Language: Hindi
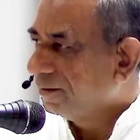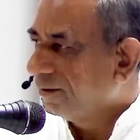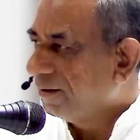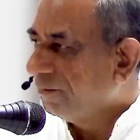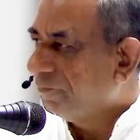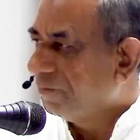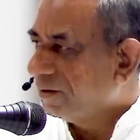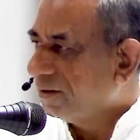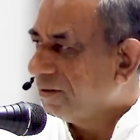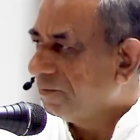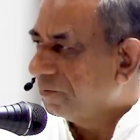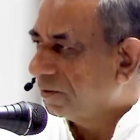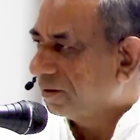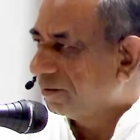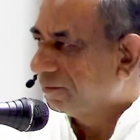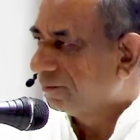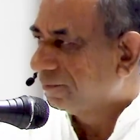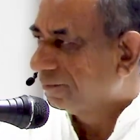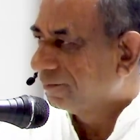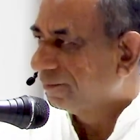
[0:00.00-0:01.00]
दिव्य जीवन
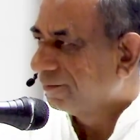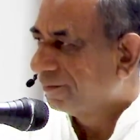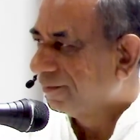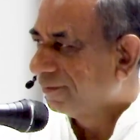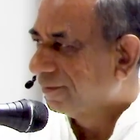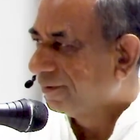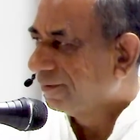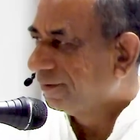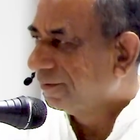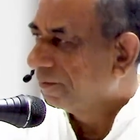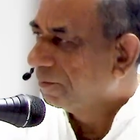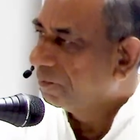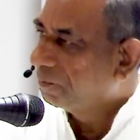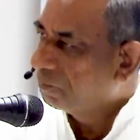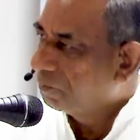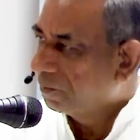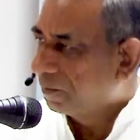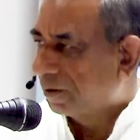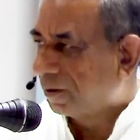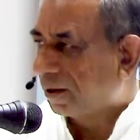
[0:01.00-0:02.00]

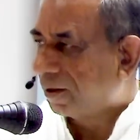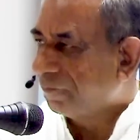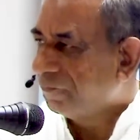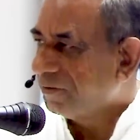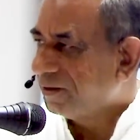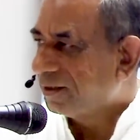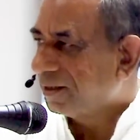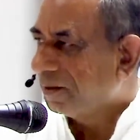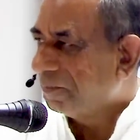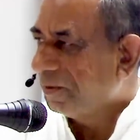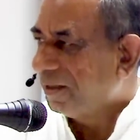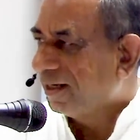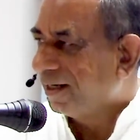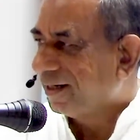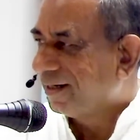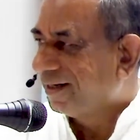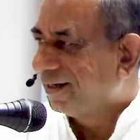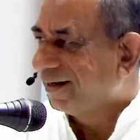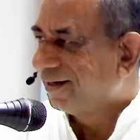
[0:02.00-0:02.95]
ऑफिशियल भी है